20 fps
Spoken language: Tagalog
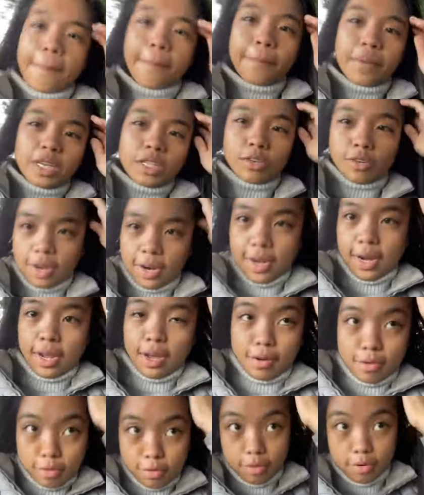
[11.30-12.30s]
my
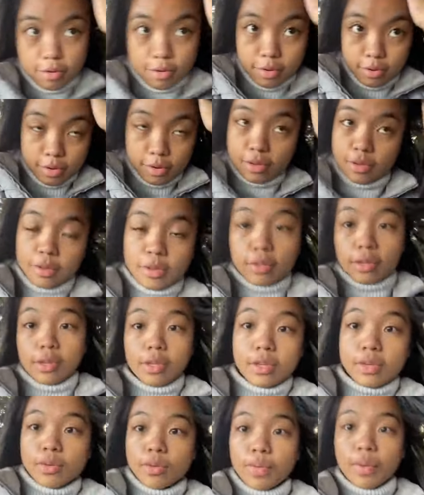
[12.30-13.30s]
training ako
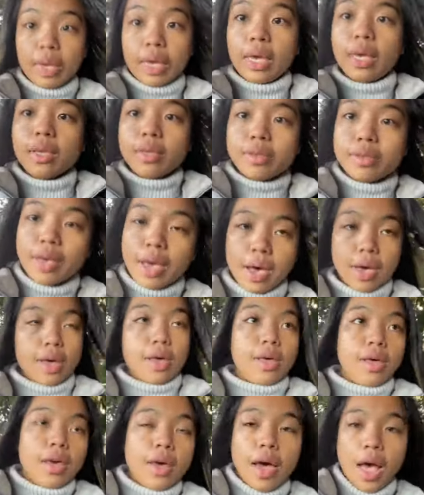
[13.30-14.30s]
this week sa
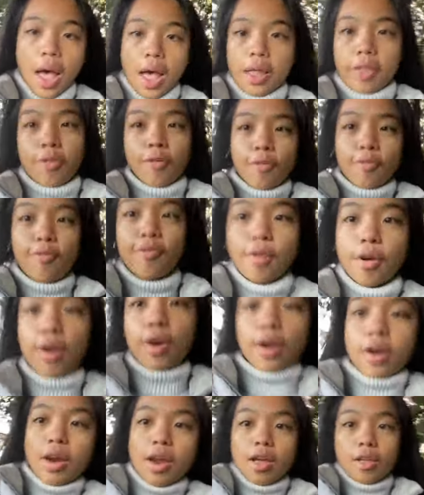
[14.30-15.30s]

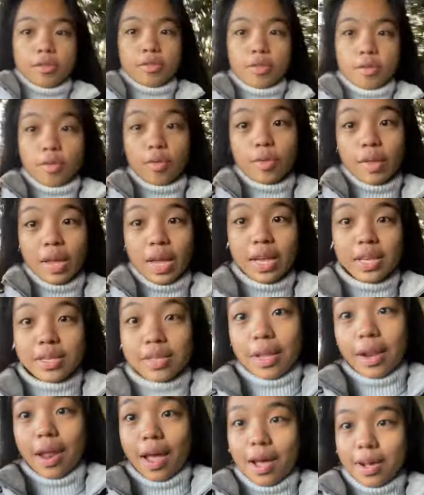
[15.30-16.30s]
Andover. So today
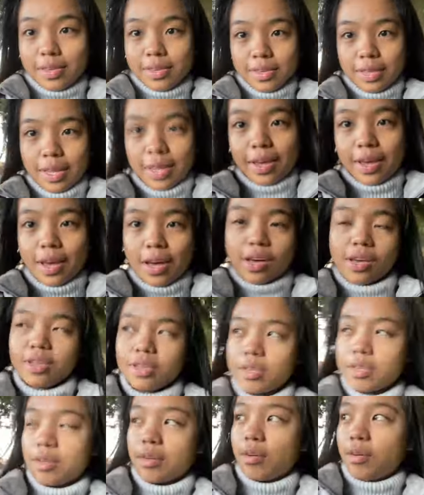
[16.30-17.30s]
is the last day
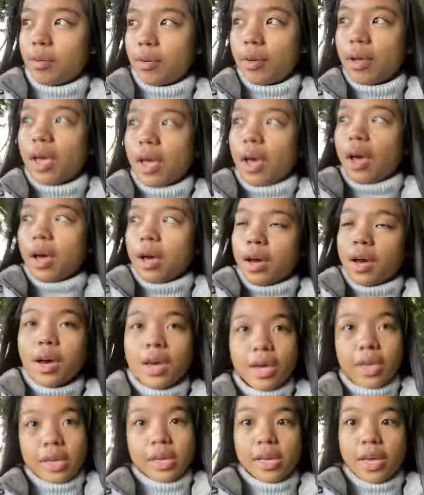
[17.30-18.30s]
guys. So
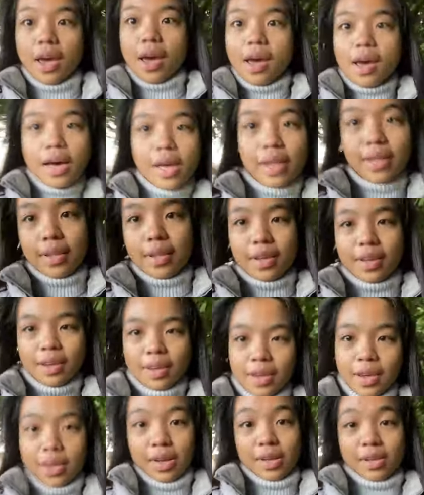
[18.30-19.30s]
ayan.
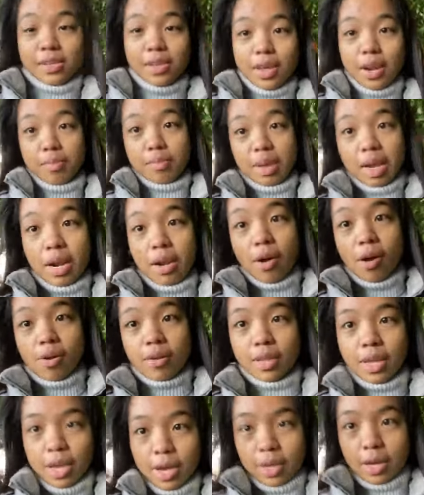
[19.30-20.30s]
It's gonna be a
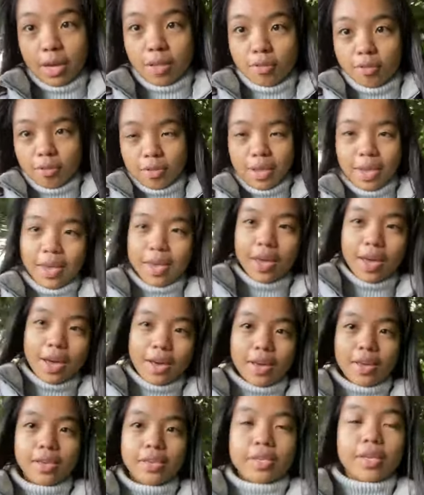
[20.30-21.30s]
long day again today
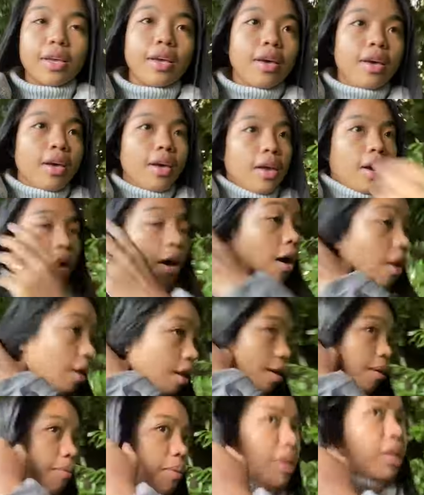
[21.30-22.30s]
guys.
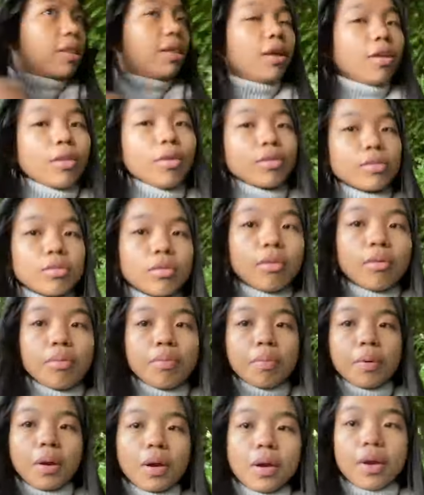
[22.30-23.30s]
Ang lamig dito,
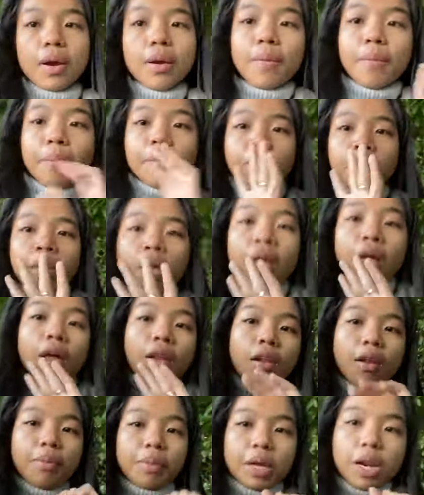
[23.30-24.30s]
super.
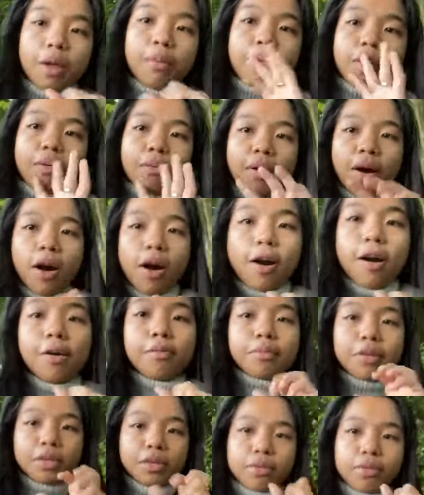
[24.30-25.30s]
Lamig-lamig ng mga
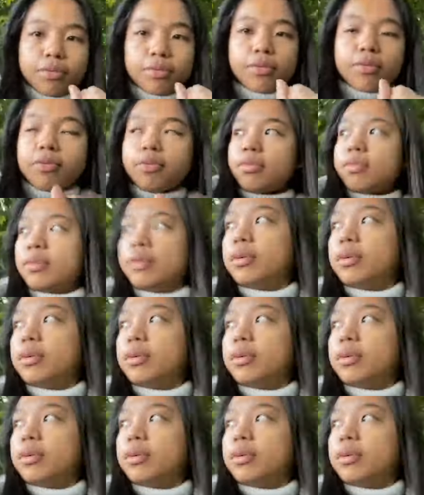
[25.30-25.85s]
kamay ko. Oh.